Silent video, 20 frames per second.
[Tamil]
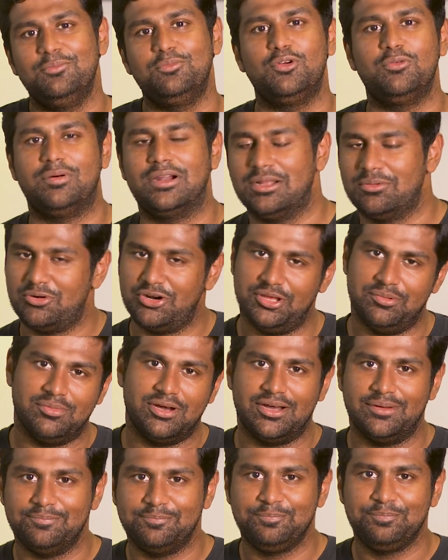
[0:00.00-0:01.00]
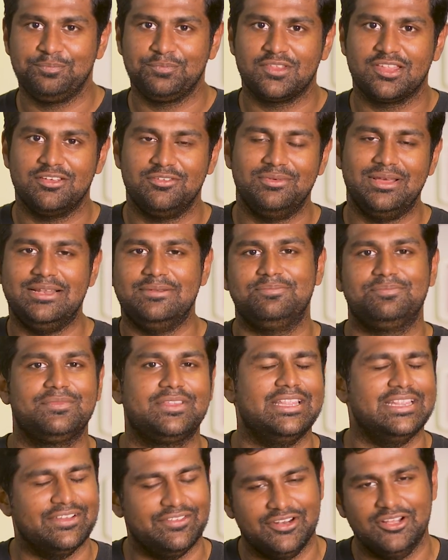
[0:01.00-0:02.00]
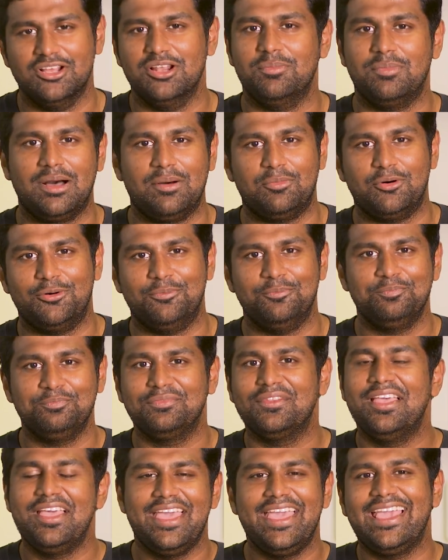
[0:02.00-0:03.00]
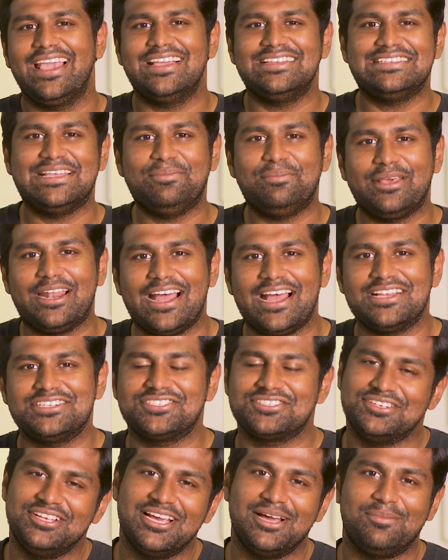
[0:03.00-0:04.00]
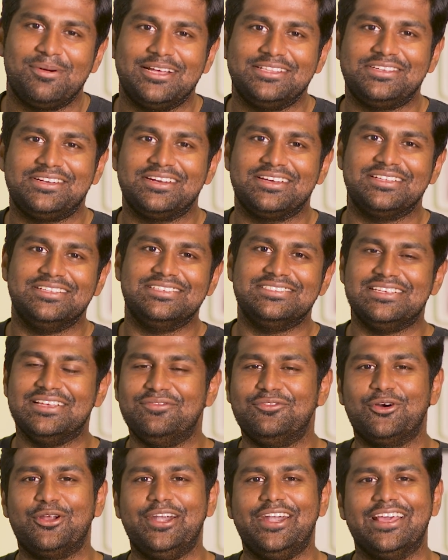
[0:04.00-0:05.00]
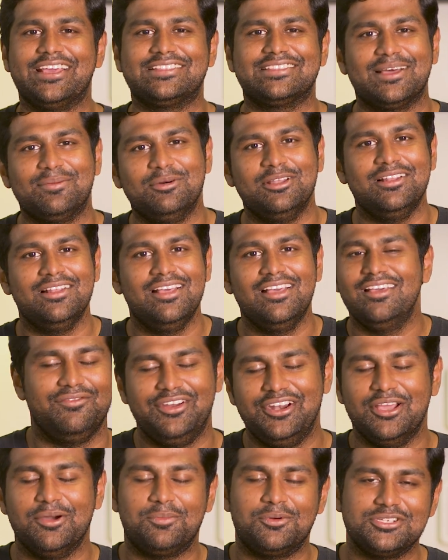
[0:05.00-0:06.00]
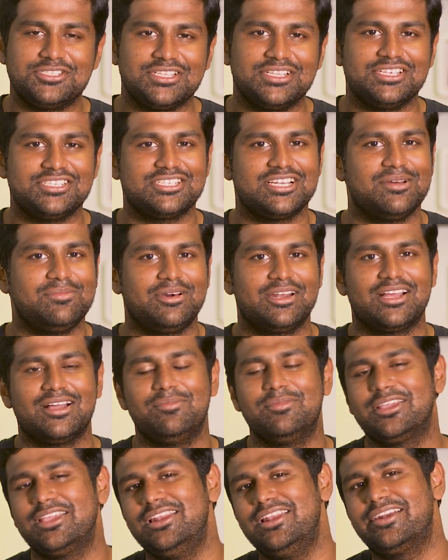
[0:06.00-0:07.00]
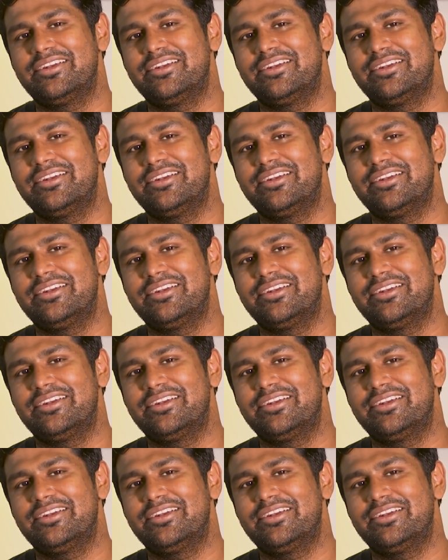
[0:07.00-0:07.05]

இம்ப்ரூவ் பண்ண முடியுமா வெல் இந்த வீடியோவில் பார்ப்போம் ஹே கைஸ் என் பேர் ஆஷ் நீங்கள் பார்த்துட்டு இருக்கிறது சி ஃபோர் டெக் e தமிழ் வீடியோ பிடிச்சிருந்துச்சுன்னா மறக்காம கீழே